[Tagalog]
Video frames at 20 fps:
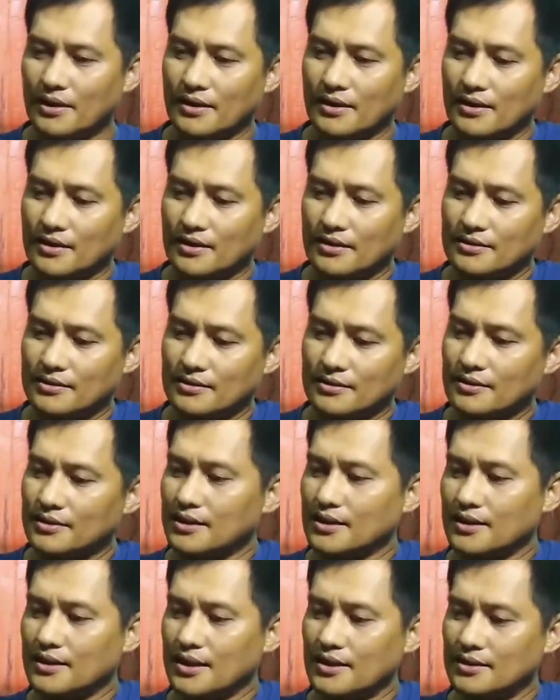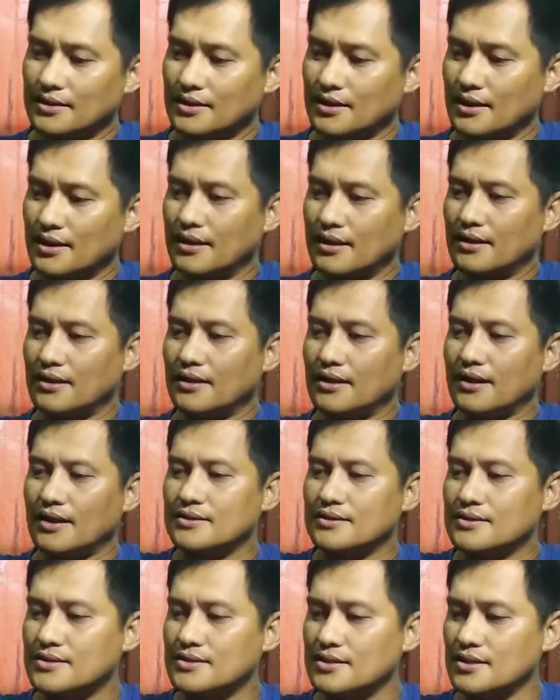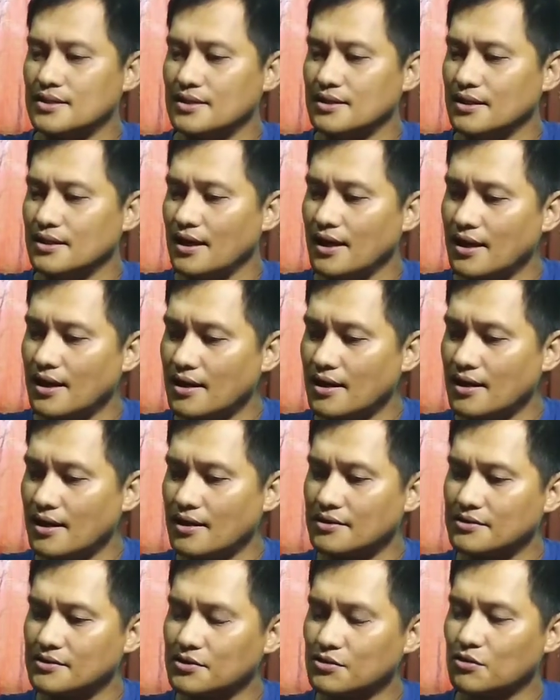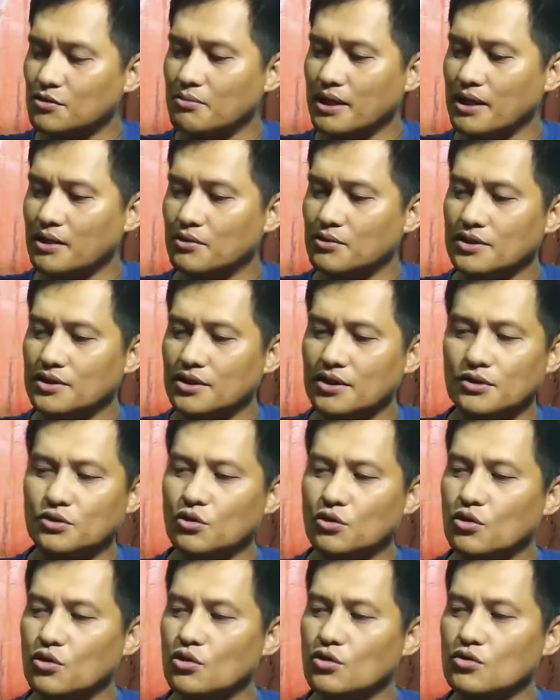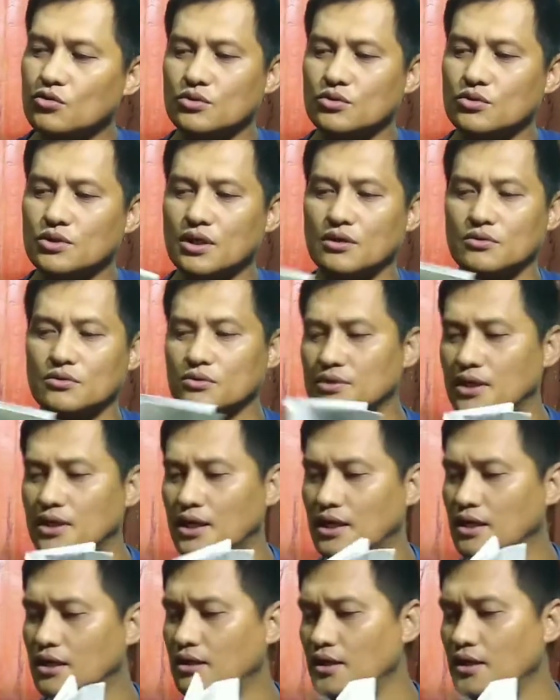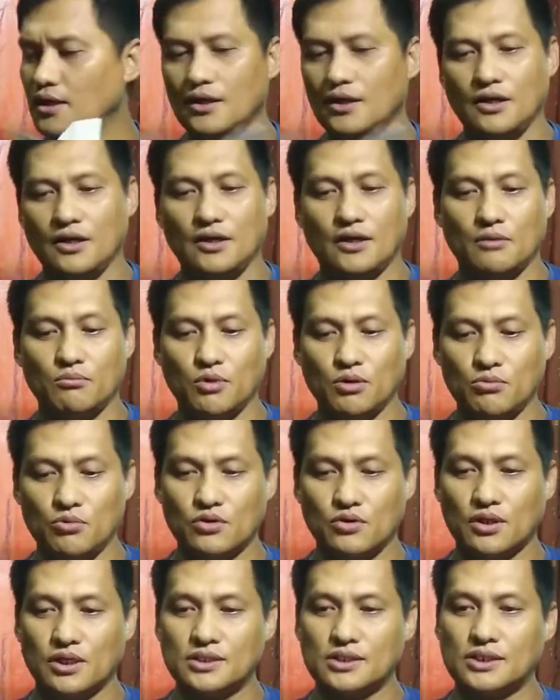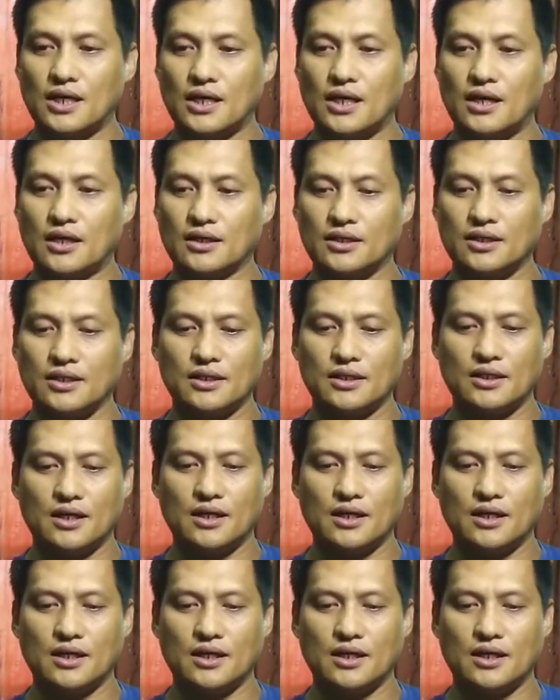Ah, tingnan natin, let's see. Ayan, so meron ditong una-una bumungad sa akin